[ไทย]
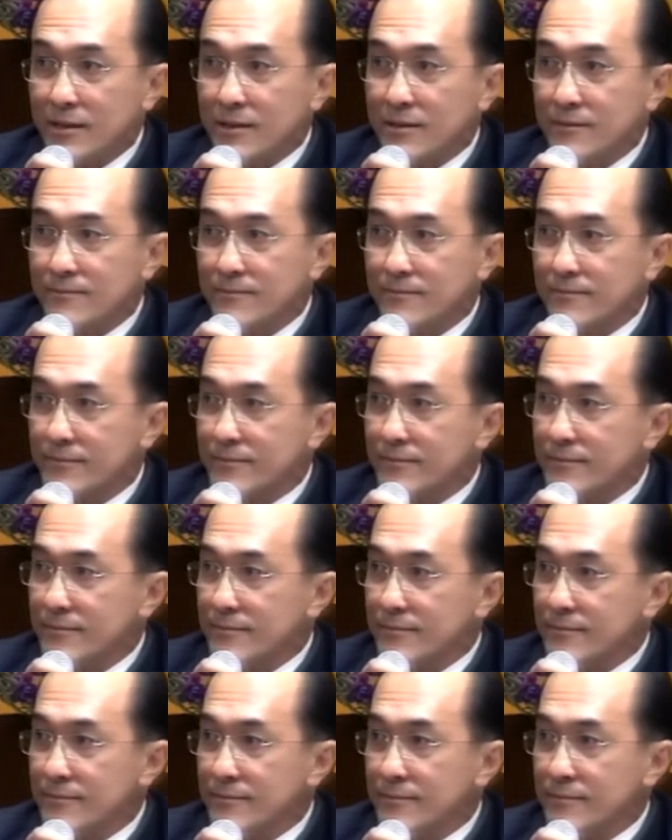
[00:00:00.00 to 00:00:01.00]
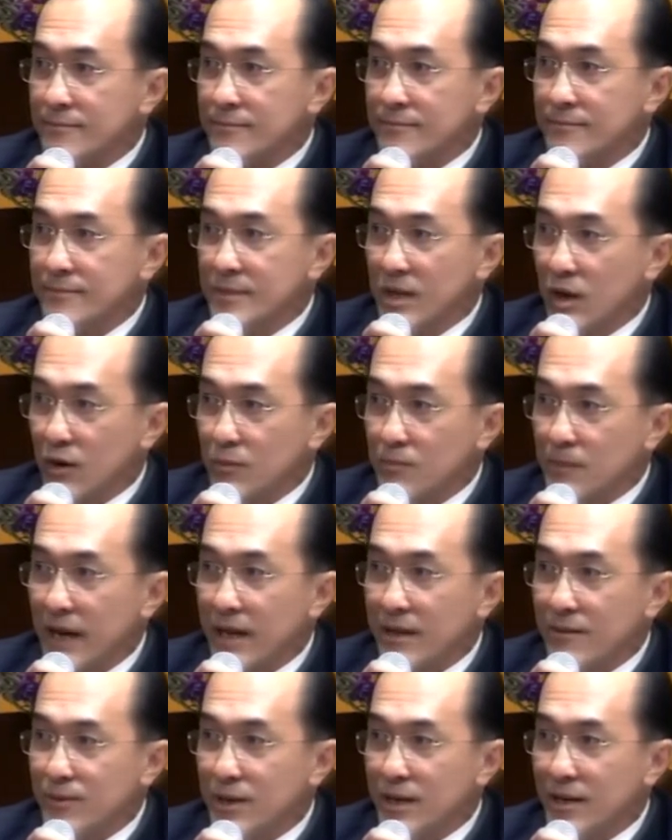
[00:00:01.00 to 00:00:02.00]
5%ออกไป
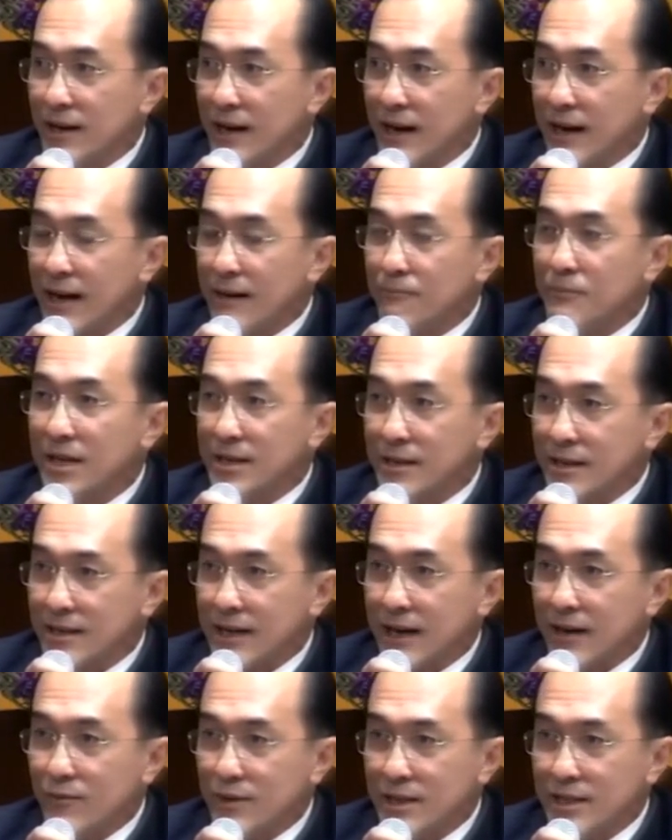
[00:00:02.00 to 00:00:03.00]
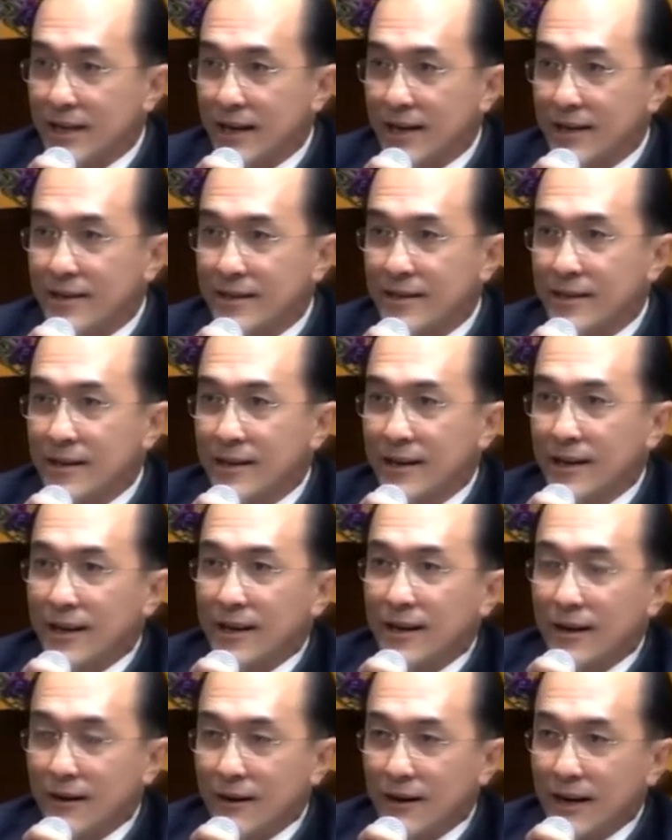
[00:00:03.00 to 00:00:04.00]
เพื่อไปเกิดการวิจัย
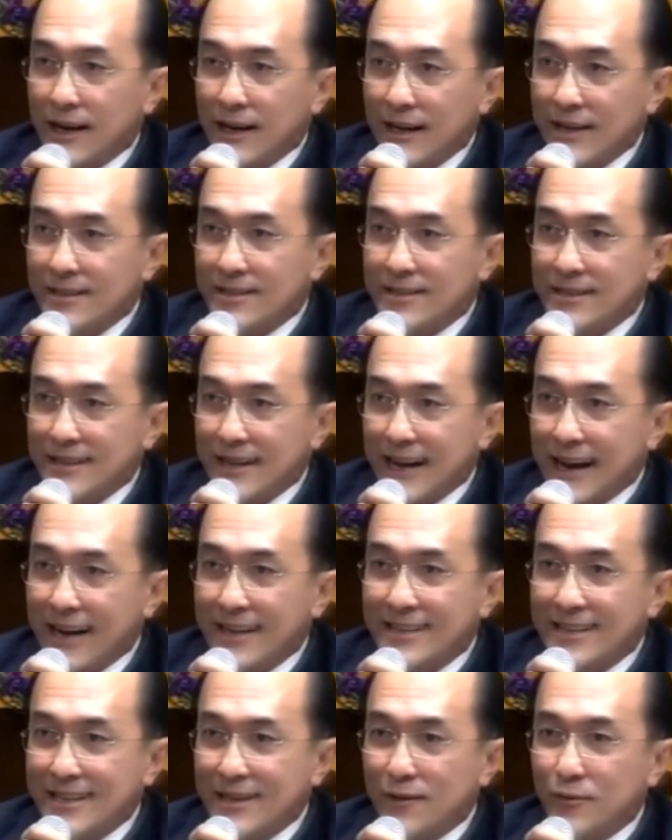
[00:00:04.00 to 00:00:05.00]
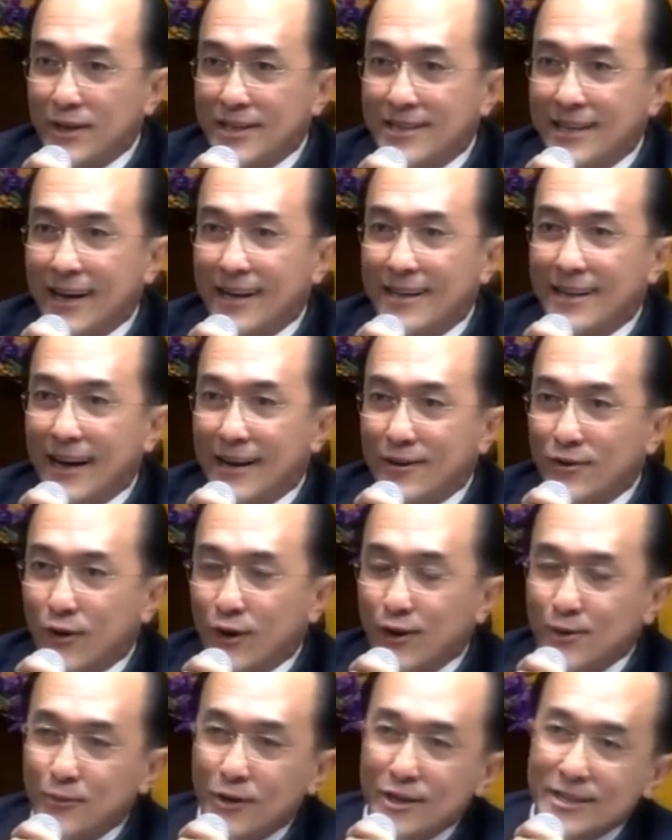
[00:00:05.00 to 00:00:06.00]
แล้วงานที่จะวิจัย อย่างน้อ
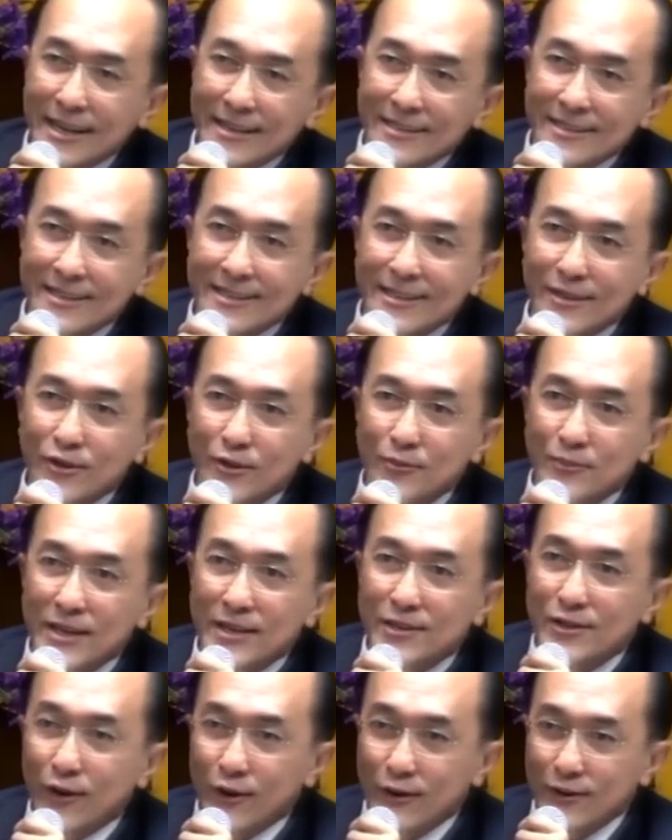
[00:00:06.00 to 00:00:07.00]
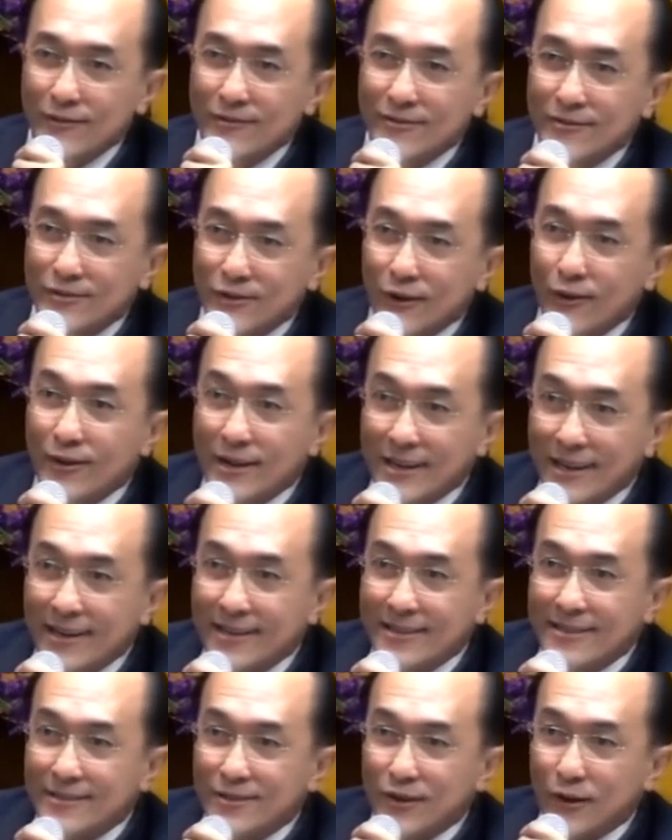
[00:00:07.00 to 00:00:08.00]
ยบริษัทหนึ่งจะต้องมี2งเรื่อง
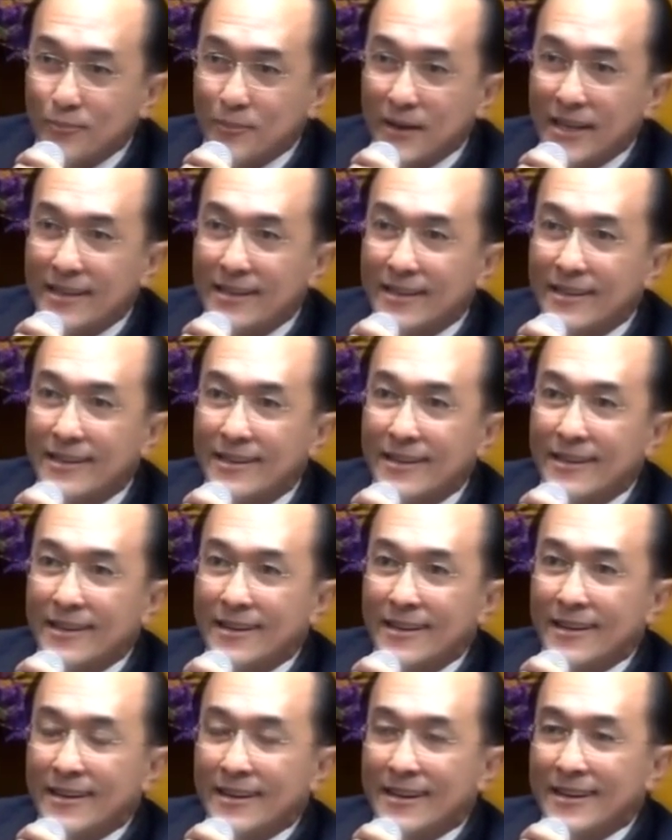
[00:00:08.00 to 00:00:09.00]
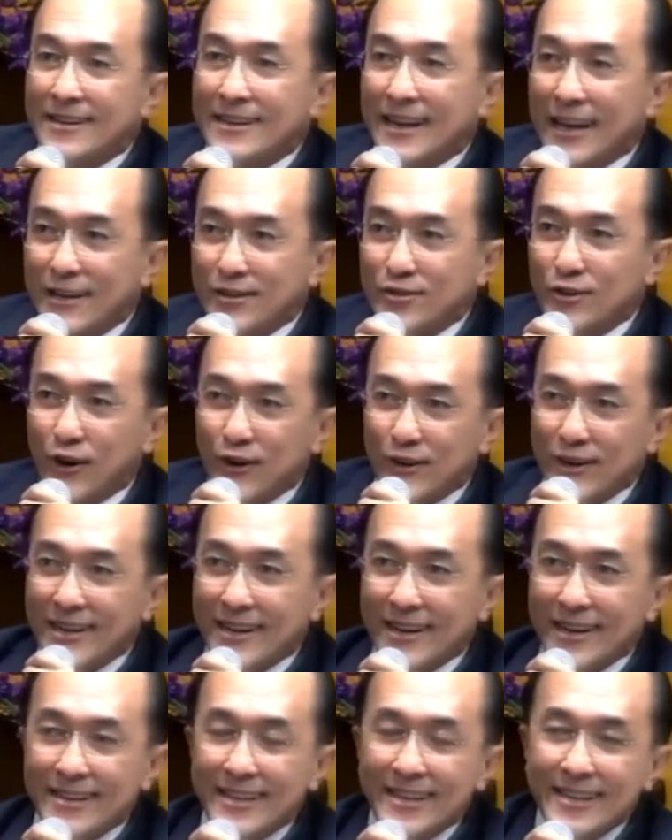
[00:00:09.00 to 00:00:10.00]
ต่อปี ใน 2 เรื่
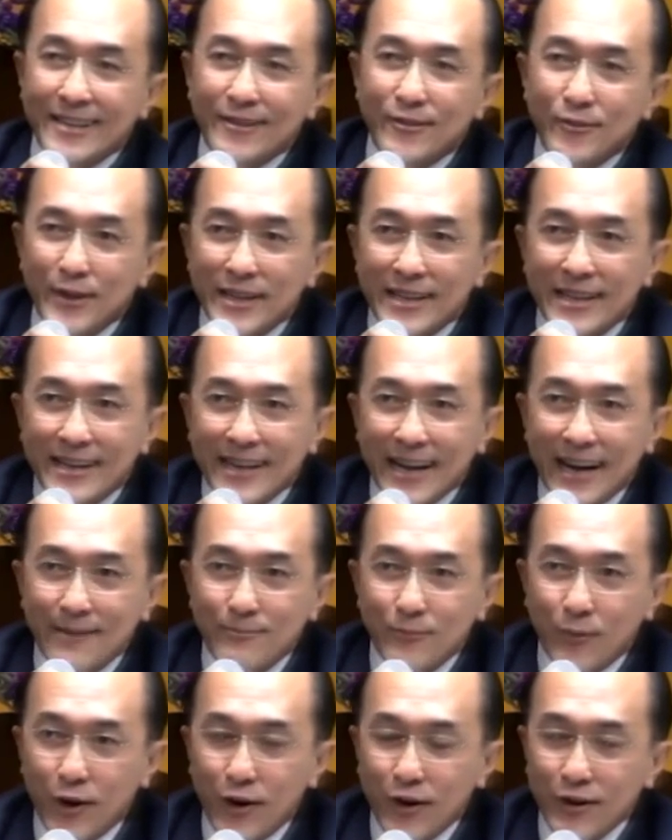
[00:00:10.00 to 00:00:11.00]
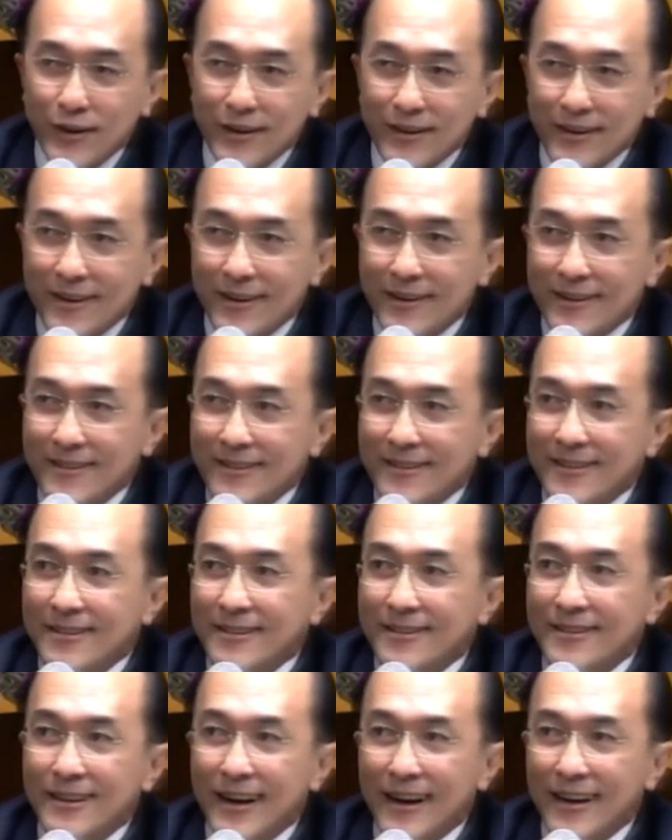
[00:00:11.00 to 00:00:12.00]
องนี้วิธีการมองก็
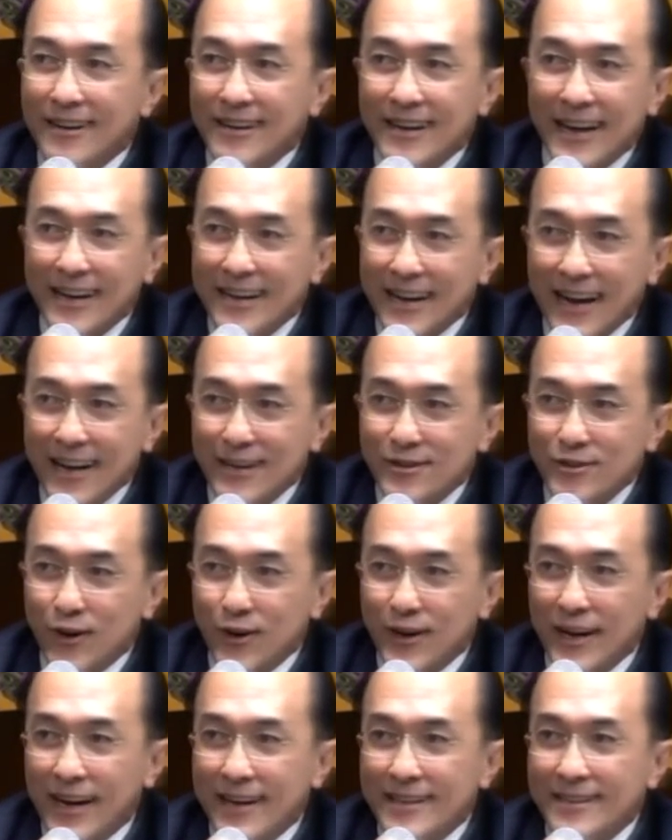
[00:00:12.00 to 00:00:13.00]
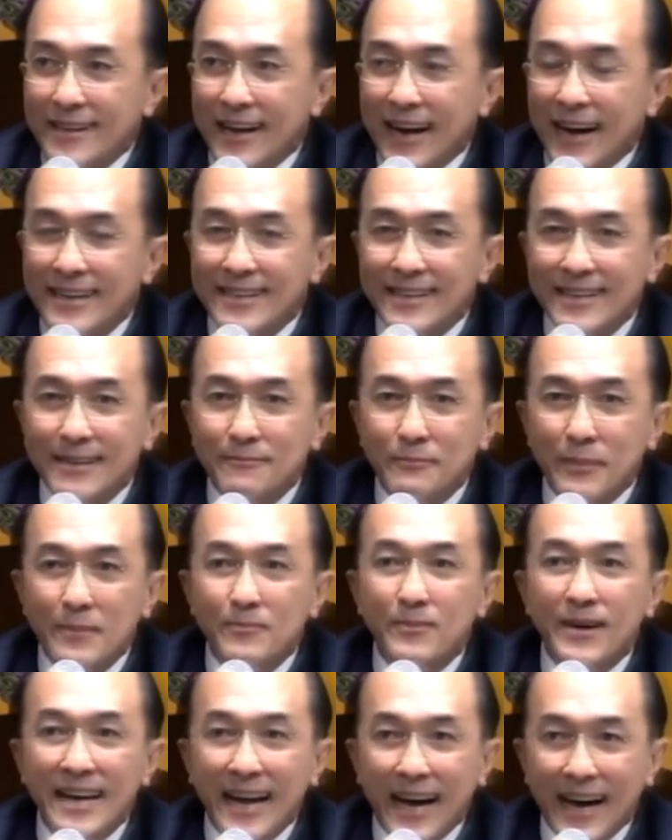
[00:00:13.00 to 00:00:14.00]
ง่ายๆสองอัน อันหนึ่งเป็น
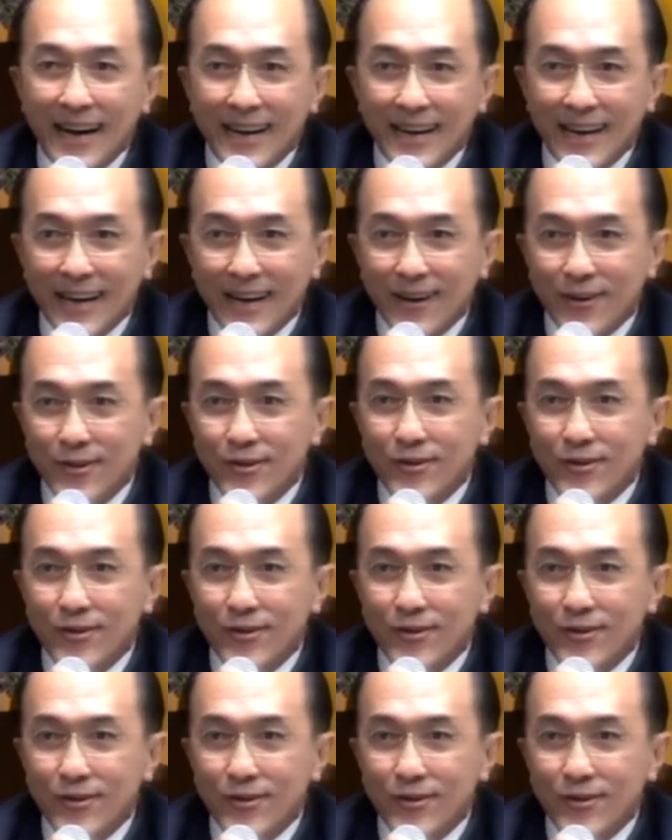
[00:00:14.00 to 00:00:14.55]
ปัญหาแล้ว